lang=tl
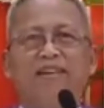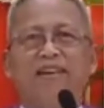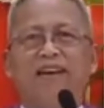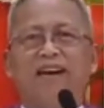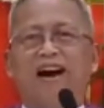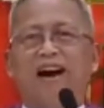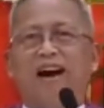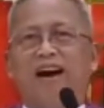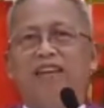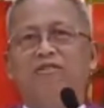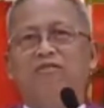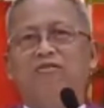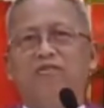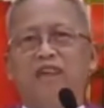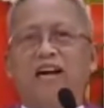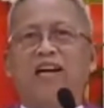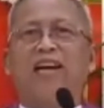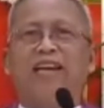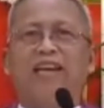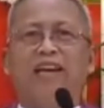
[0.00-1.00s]
nakaayo o
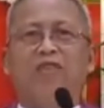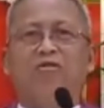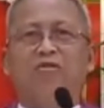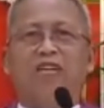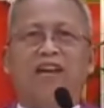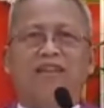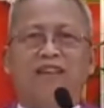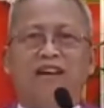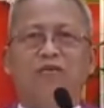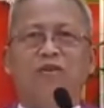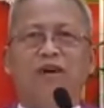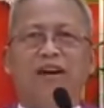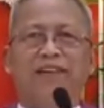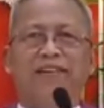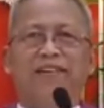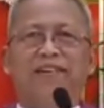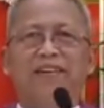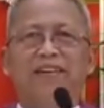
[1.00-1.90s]
nakahilo sa katawhan.